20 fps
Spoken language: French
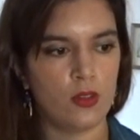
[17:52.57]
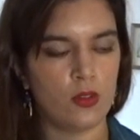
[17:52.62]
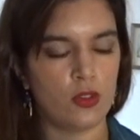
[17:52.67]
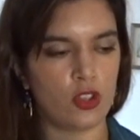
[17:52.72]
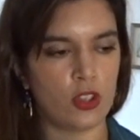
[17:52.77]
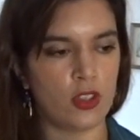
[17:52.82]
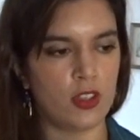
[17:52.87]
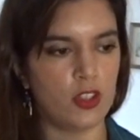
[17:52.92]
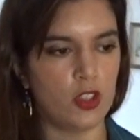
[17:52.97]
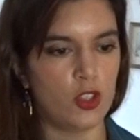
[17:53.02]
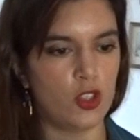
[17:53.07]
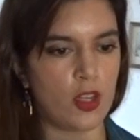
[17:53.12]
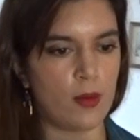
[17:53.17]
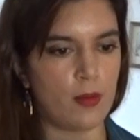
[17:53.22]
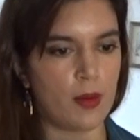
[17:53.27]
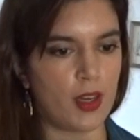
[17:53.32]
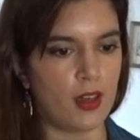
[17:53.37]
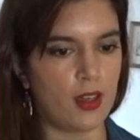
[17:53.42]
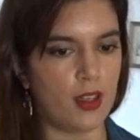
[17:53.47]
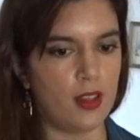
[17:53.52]
j'en ai déjà
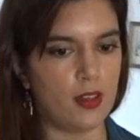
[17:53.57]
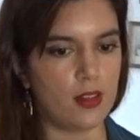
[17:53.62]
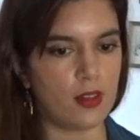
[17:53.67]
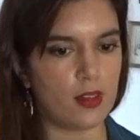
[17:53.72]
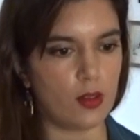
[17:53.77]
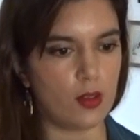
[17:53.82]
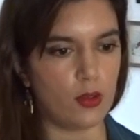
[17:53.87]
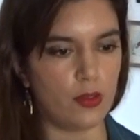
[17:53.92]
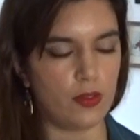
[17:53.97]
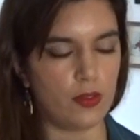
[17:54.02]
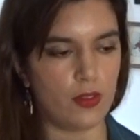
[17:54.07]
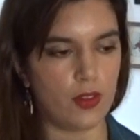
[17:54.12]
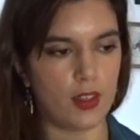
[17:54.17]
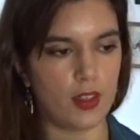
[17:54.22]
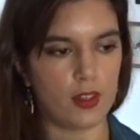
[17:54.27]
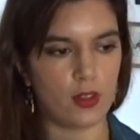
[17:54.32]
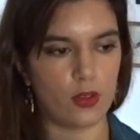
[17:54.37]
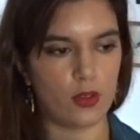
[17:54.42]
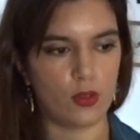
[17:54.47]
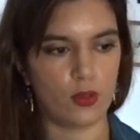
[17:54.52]
parlé, c'est le
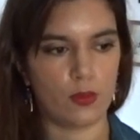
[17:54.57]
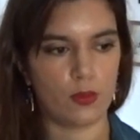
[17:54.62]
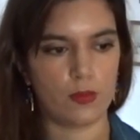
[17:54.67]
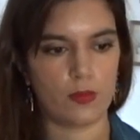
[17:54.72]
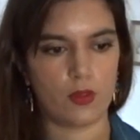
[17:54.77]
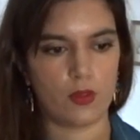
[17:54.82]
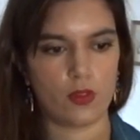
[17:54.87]
fait que